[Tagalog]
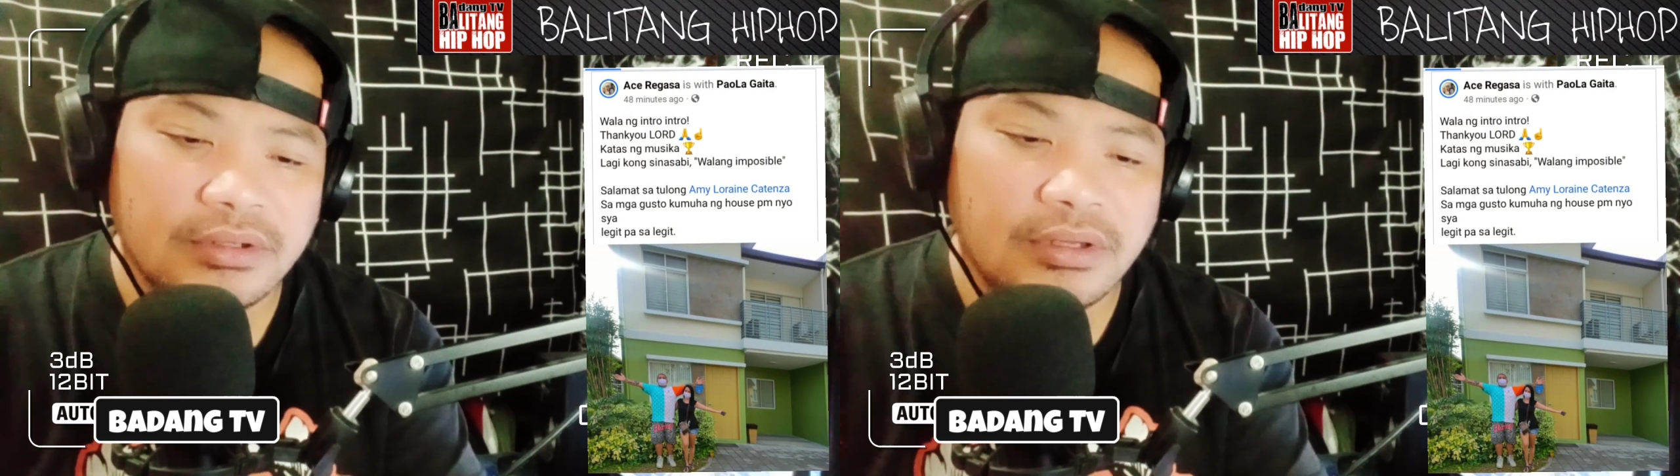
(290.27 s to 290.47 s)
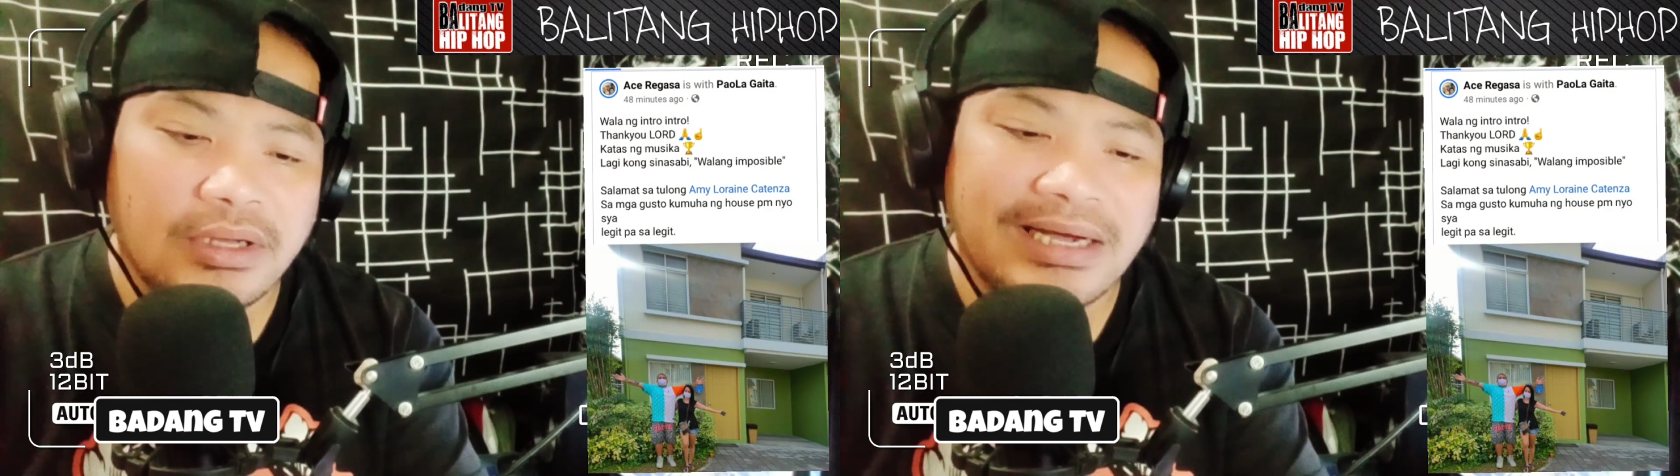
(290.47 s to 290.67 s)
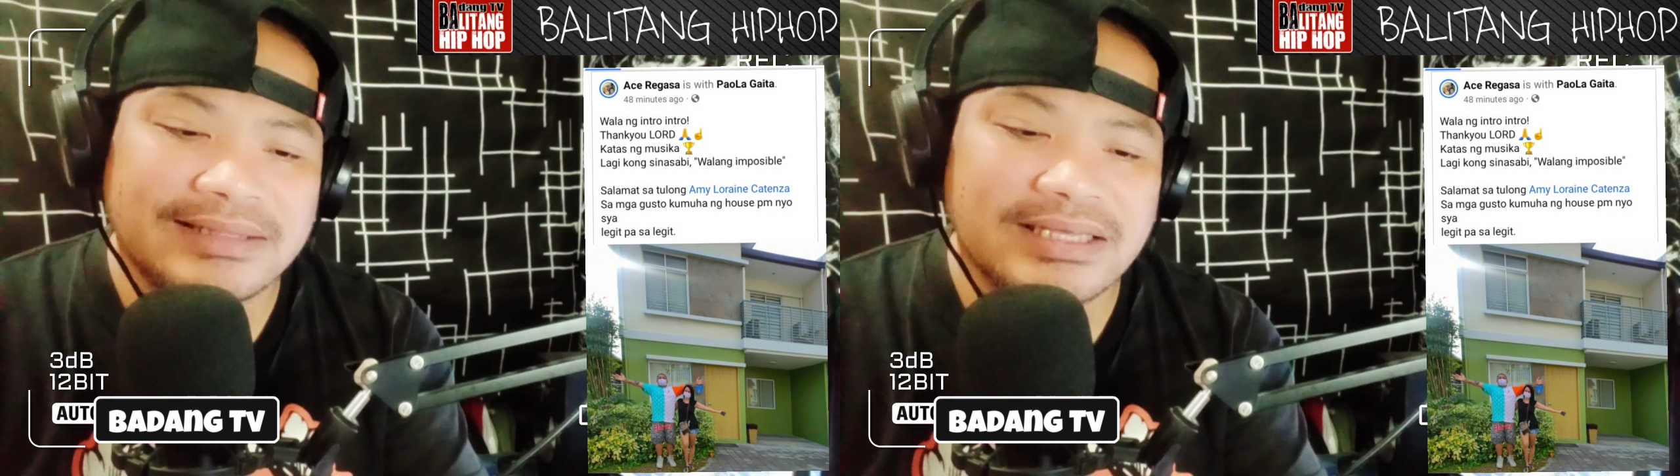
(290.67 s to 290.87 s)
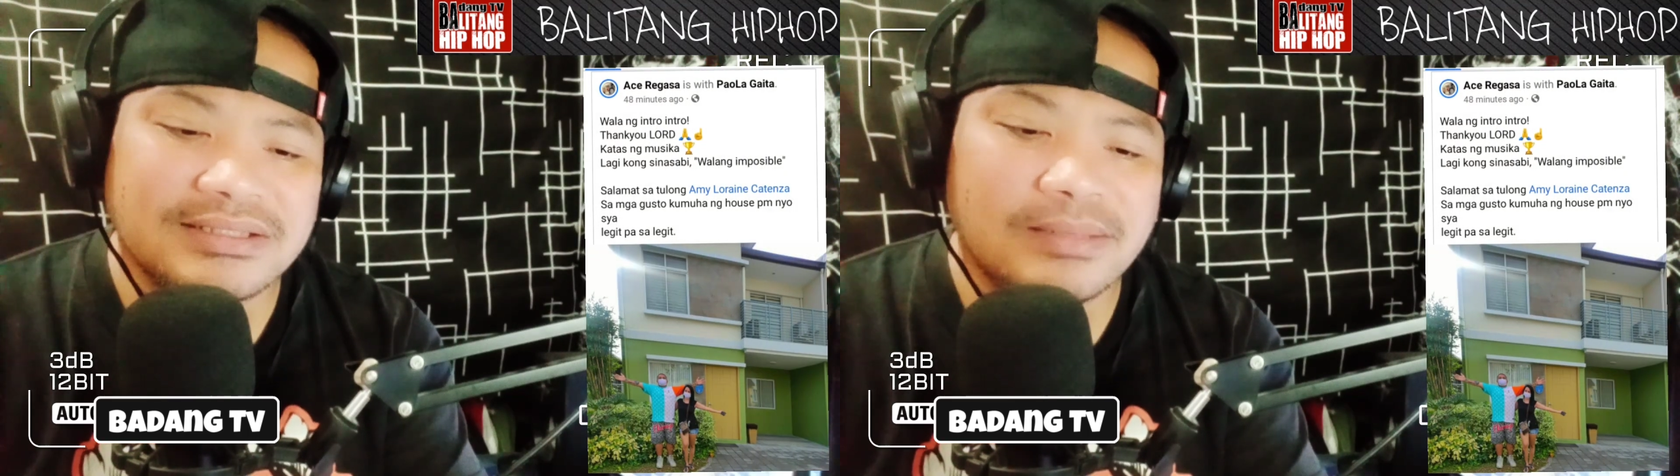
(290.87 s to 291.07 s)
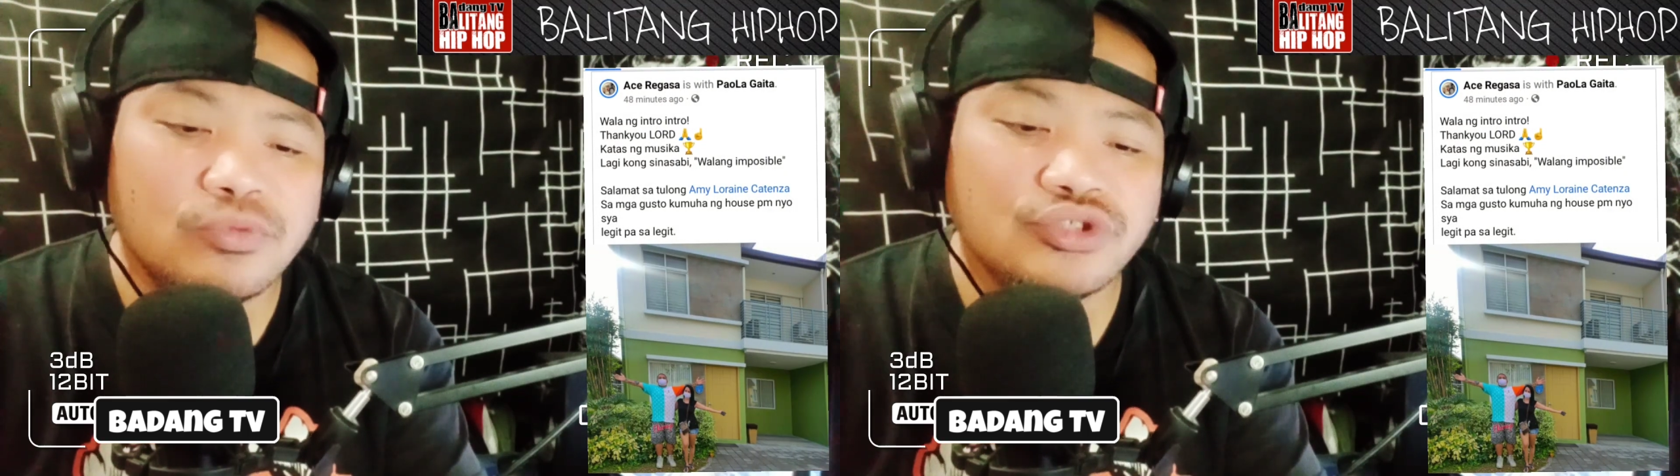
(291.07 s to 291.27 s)
katas na
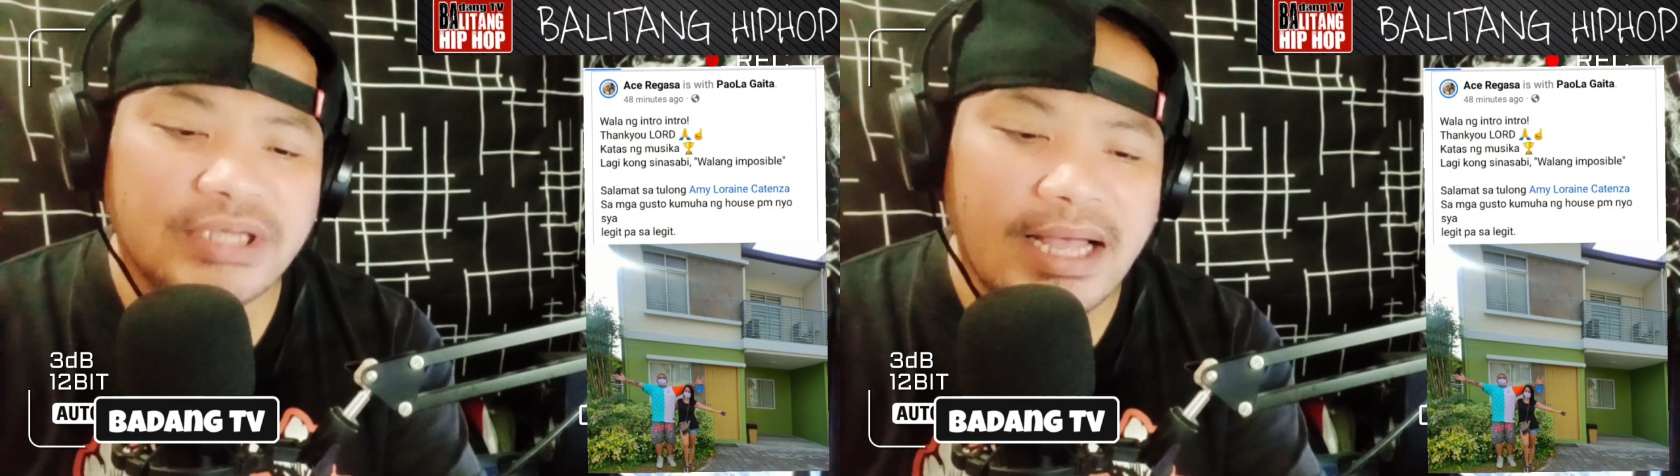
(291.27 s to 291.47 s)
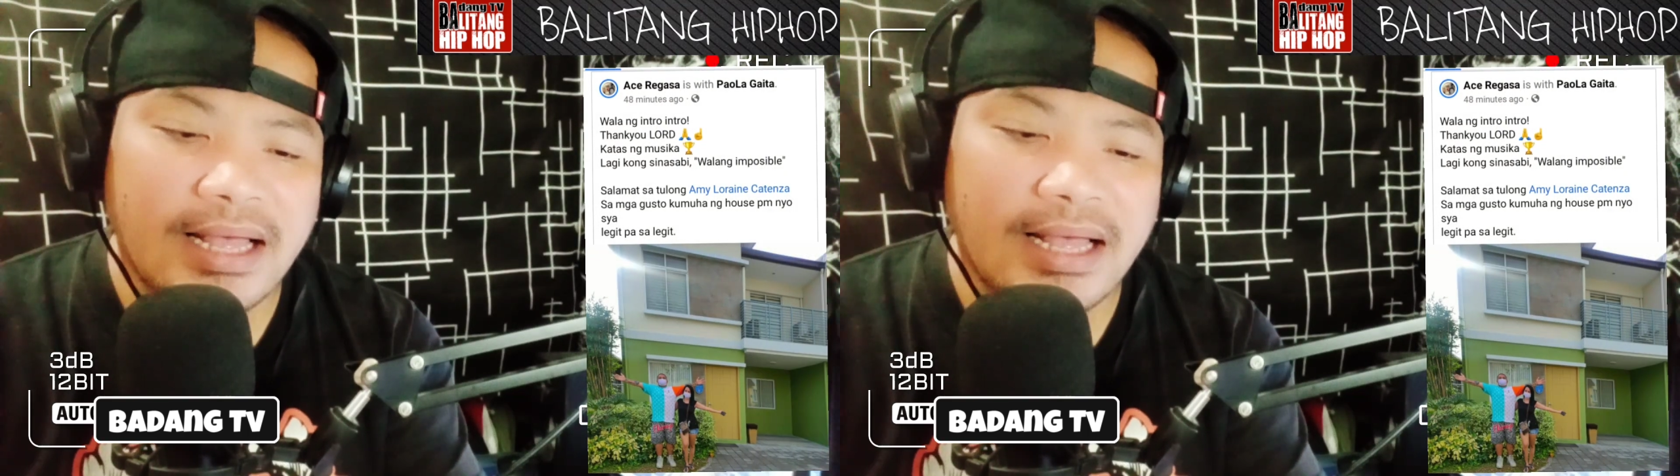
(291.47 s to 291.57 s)
musika.